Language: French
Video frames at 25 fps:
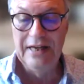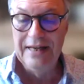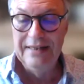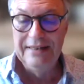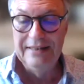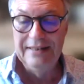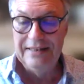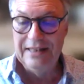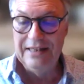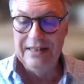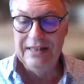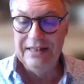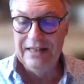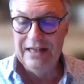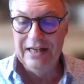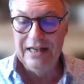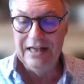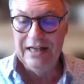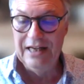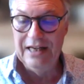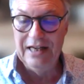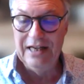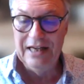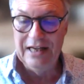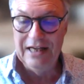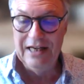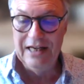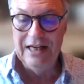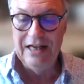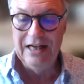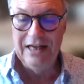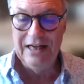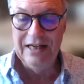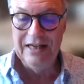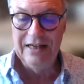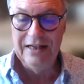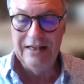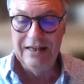
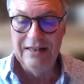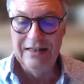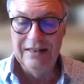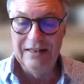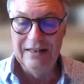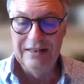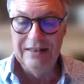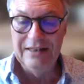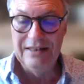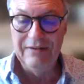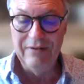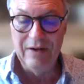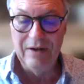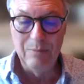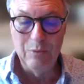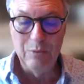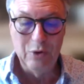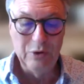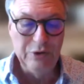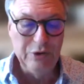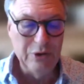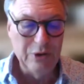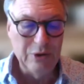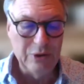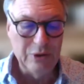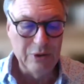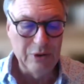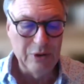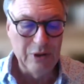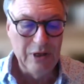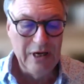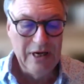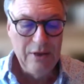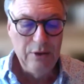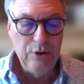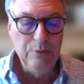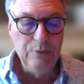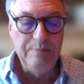c'est c'est vraiment euh,
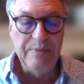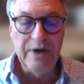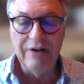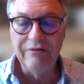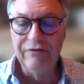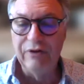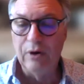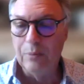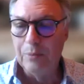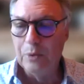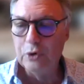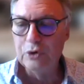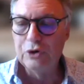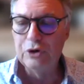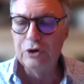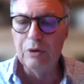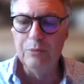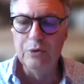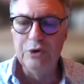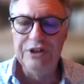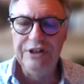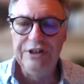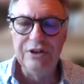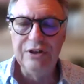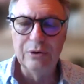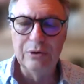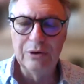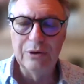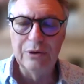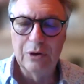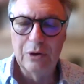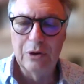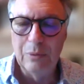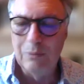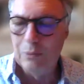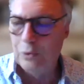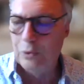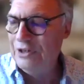une, performance, comme on, disait,
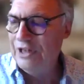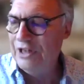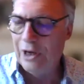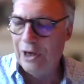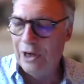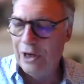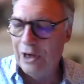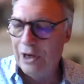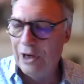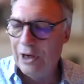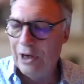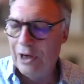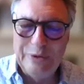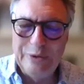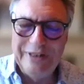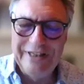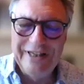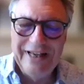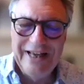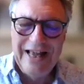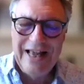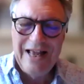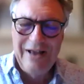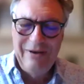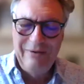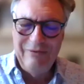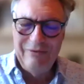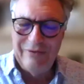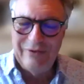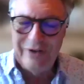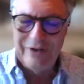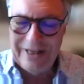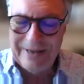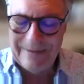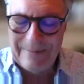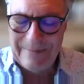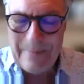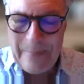comme on dira aujourd'hui.
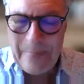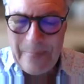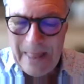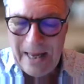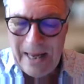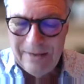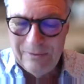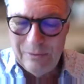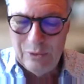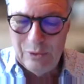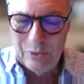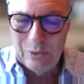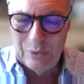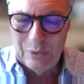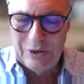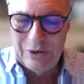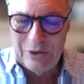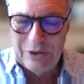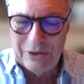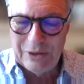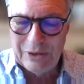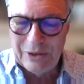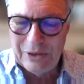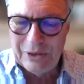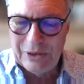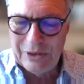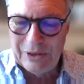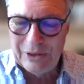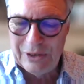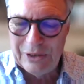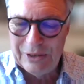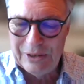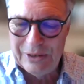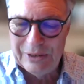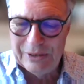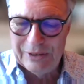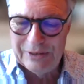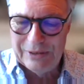Voilà. Donc,
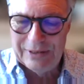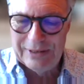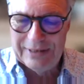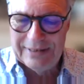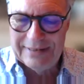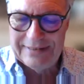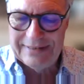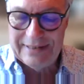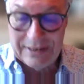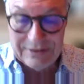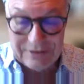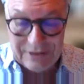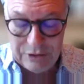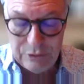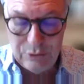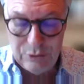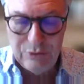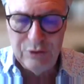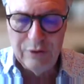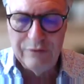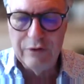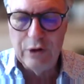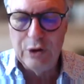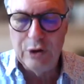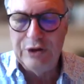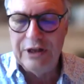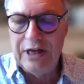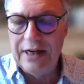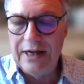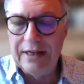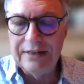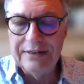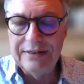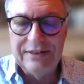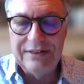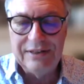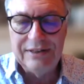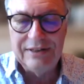euh, ça, c'est une œuvre
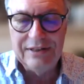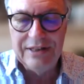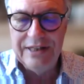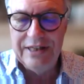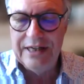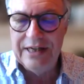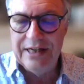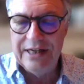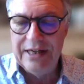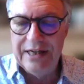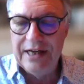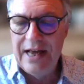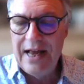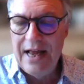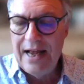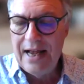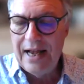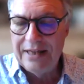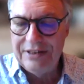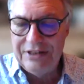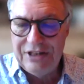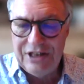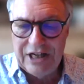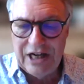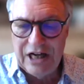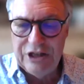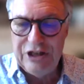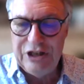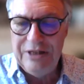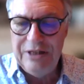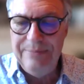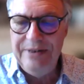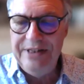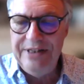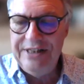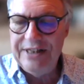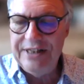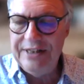d'art, c'est à tirage
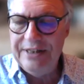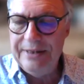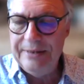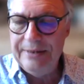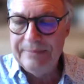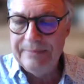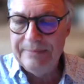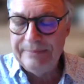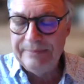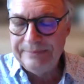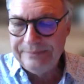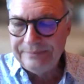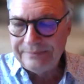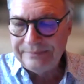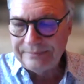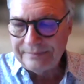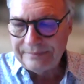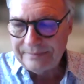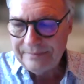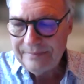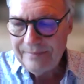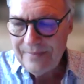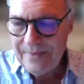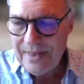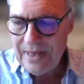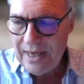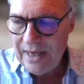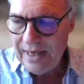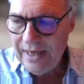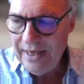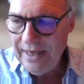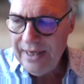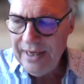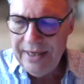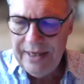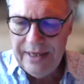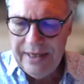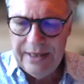limité.
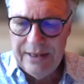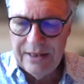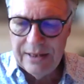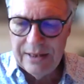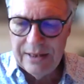Et